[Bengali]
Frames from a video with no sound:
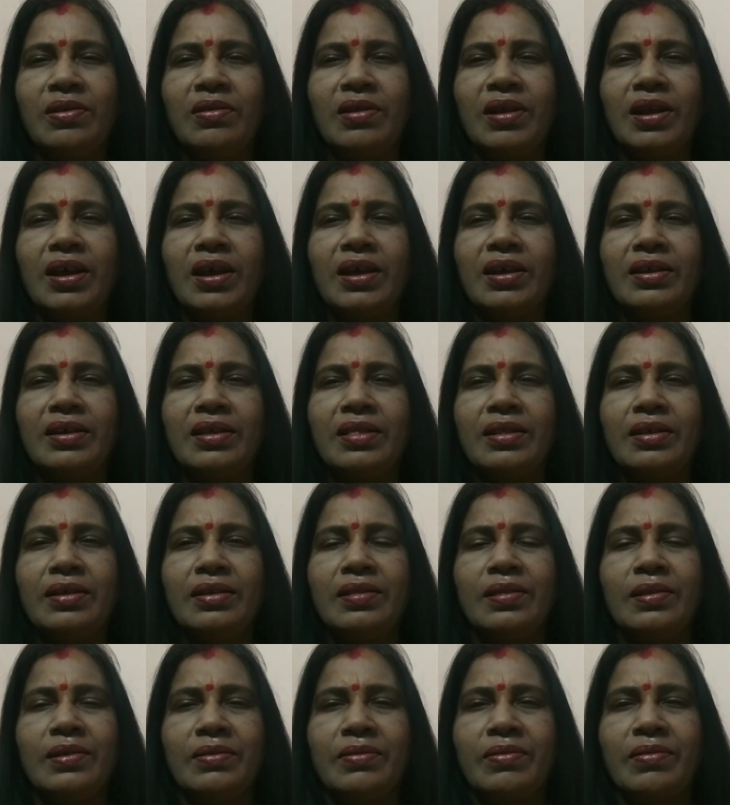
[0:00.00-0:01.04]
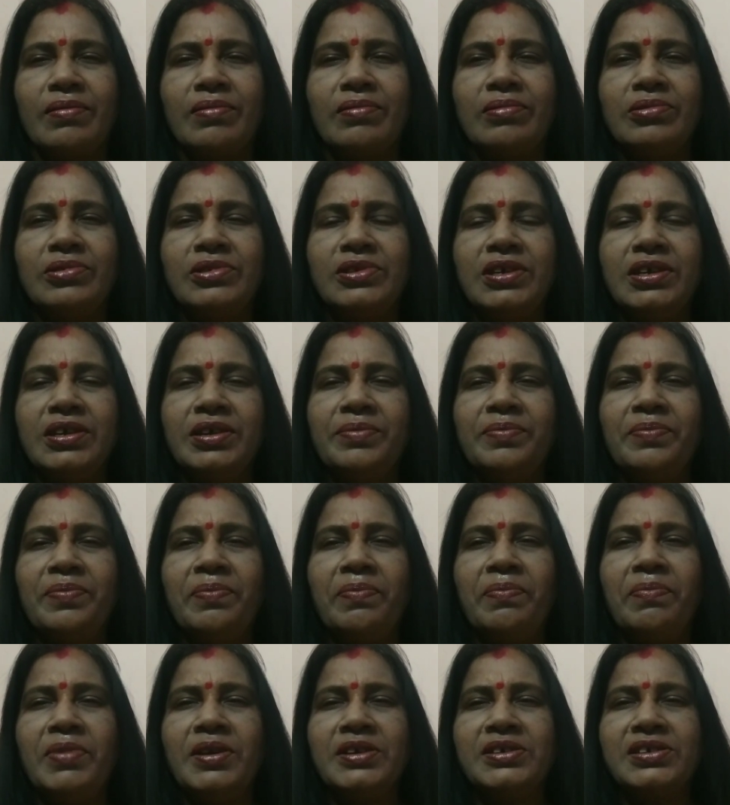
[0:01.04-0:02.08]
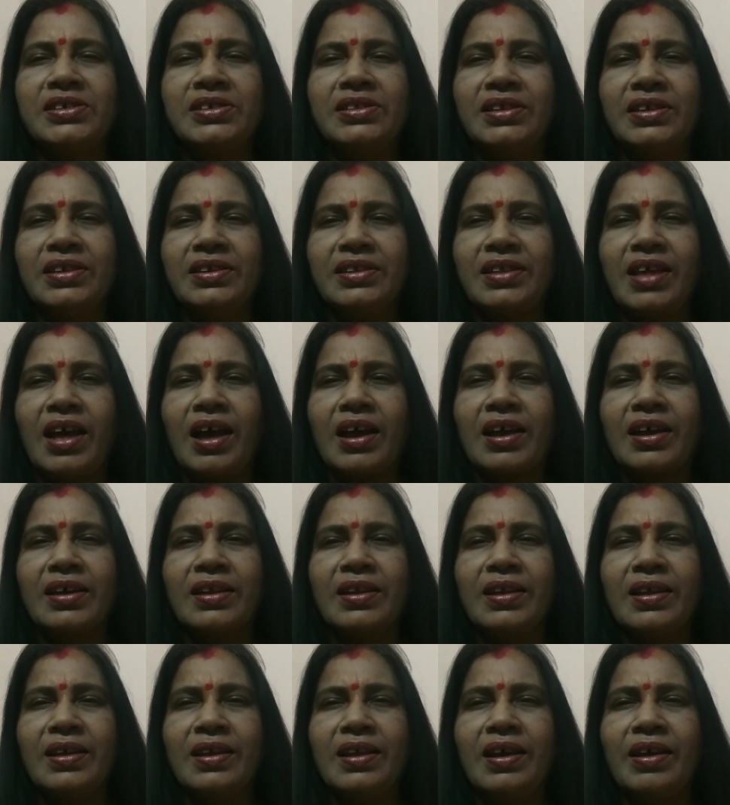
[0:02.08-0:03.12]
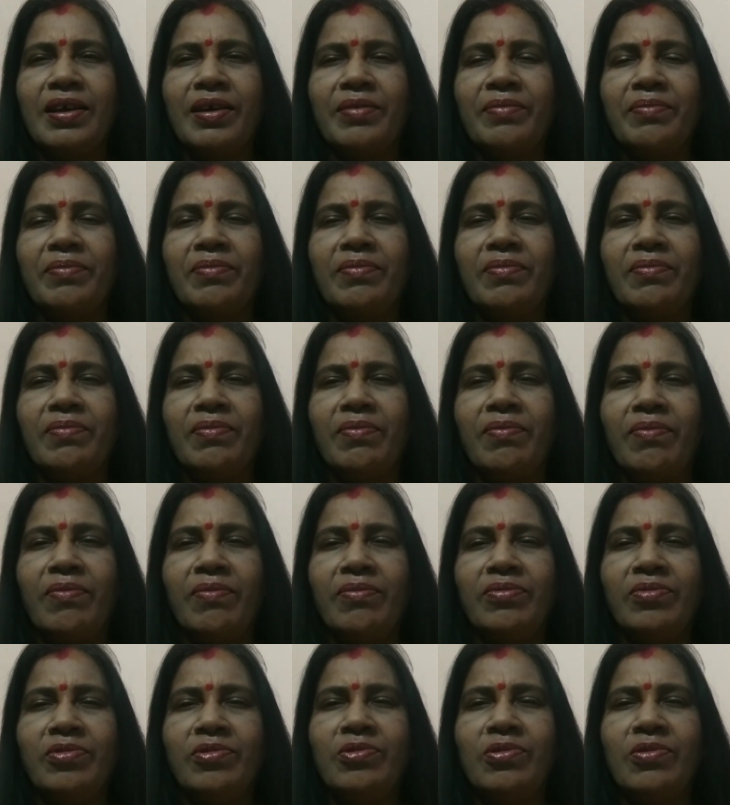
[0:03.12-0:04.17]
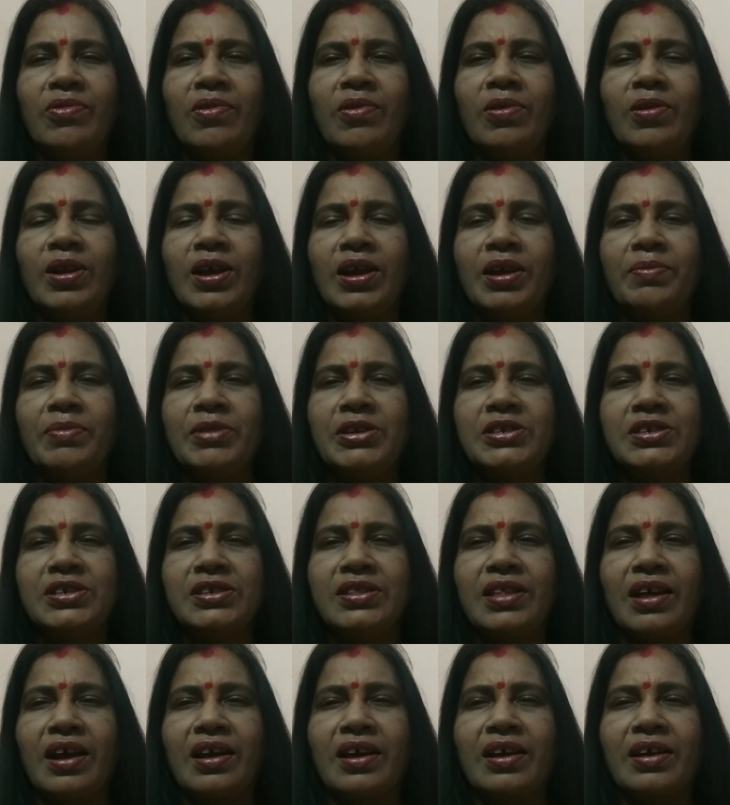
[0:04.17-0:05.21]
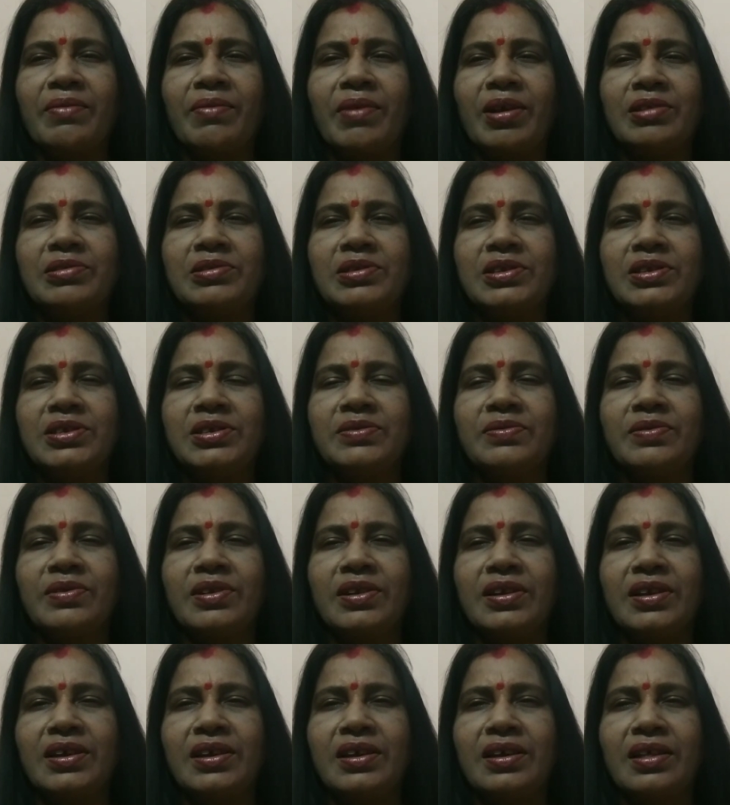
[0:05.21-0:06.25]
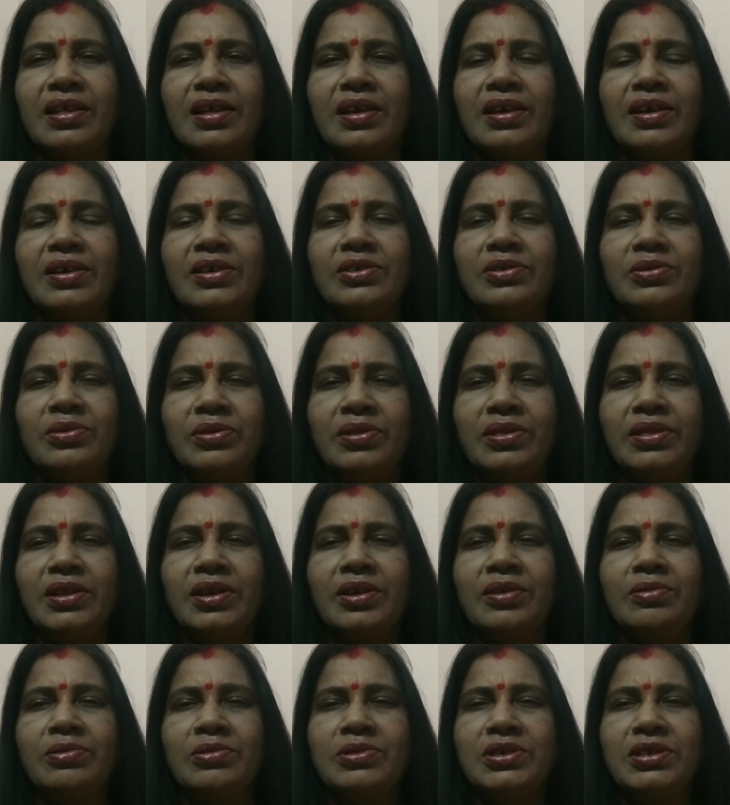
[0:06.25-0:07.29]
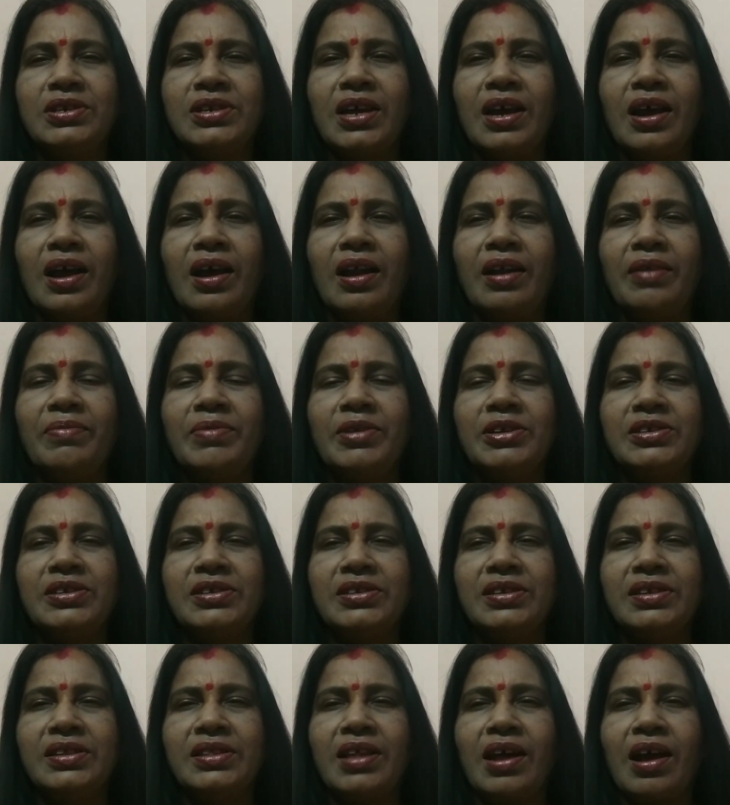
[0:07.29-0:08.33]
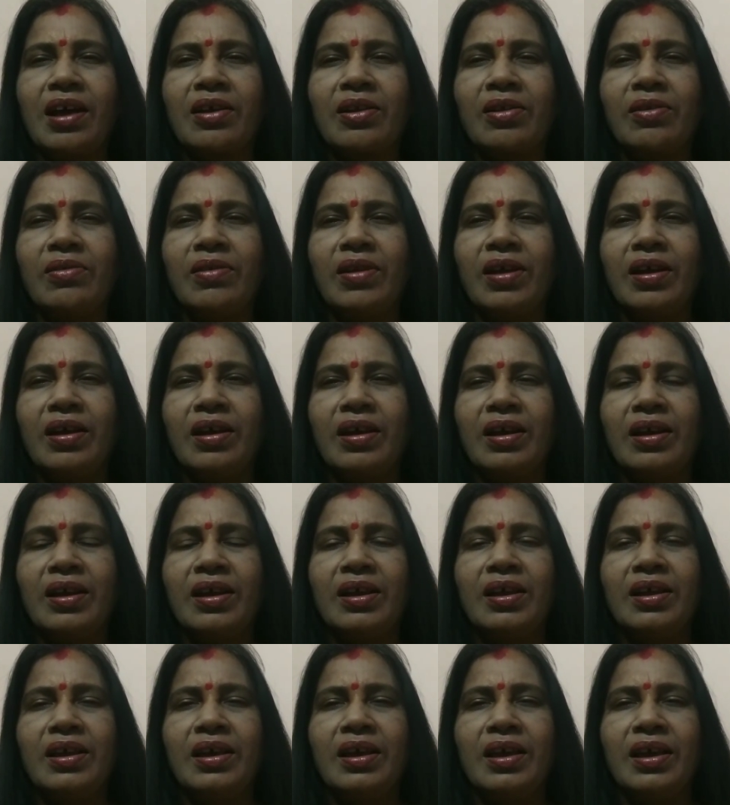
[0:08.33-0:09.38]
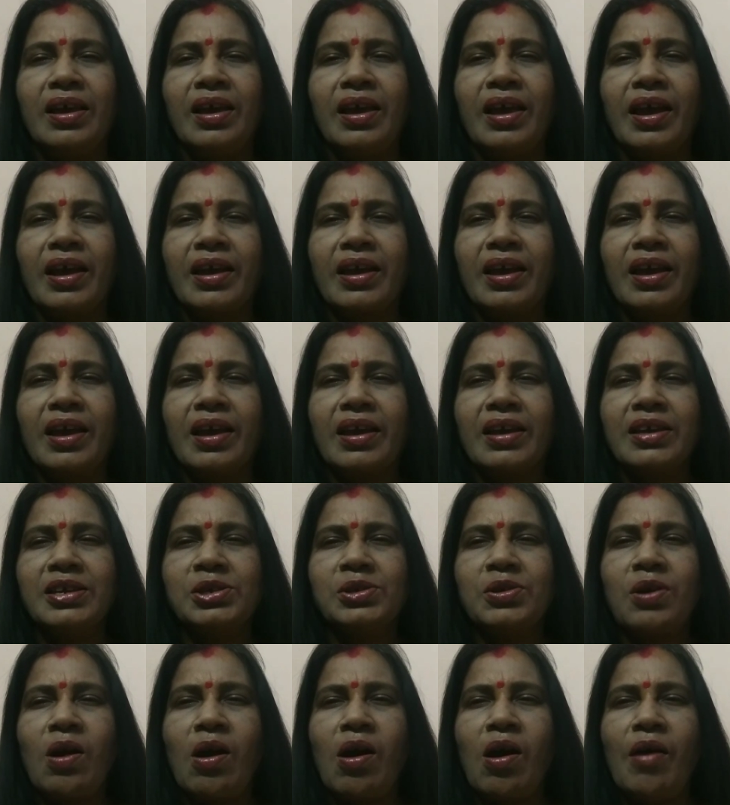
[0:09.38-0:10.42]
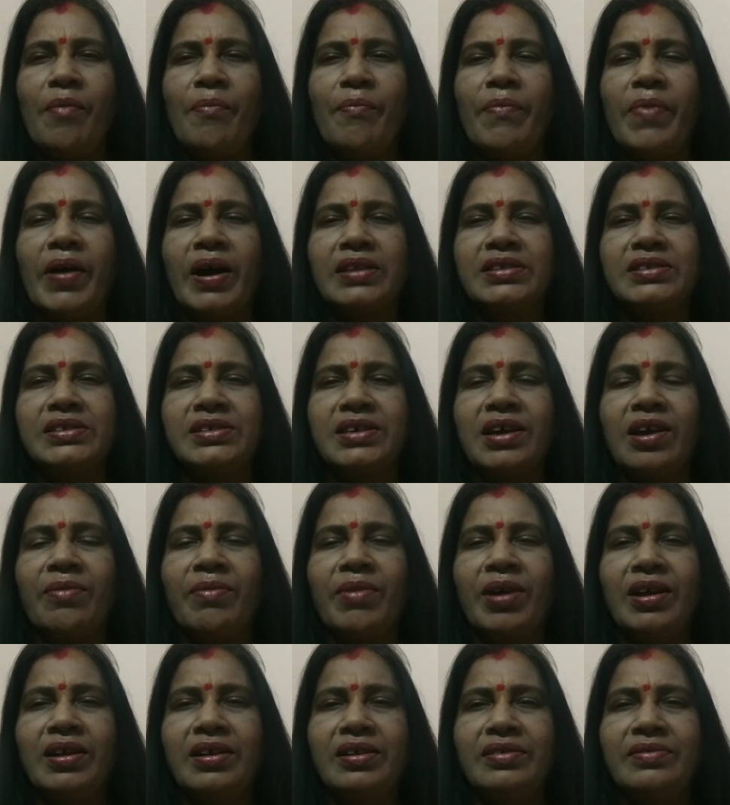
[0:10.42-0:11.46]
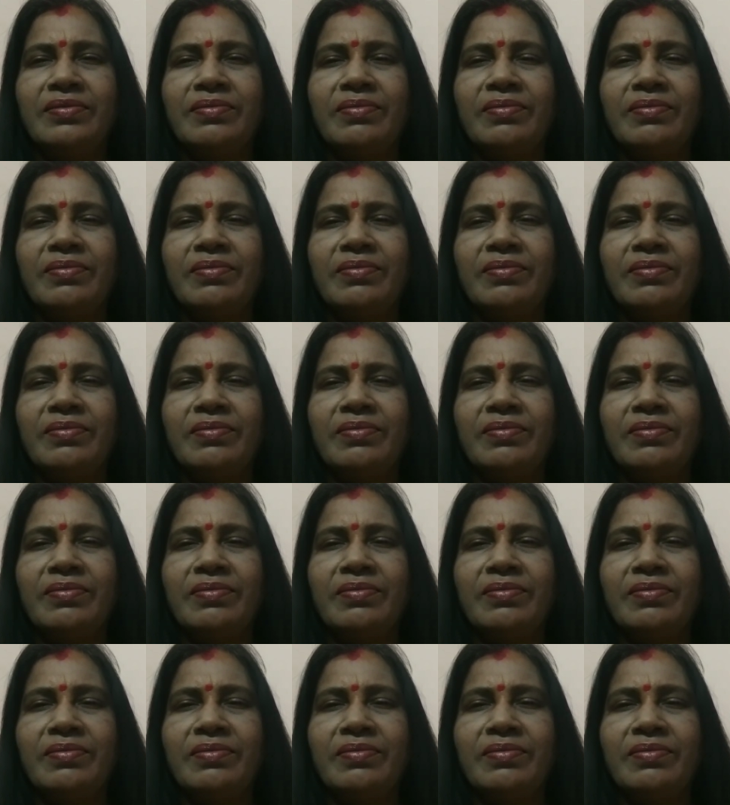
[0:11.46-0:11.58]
হলো না খুশি বেশি দিন থাকে না না দুঃখটাই বেশি থাকে মানুষের জীবনে সত্যি খুশিটা আর বেশি দিন থাকলো না একে একে সব বাচ্চা আমার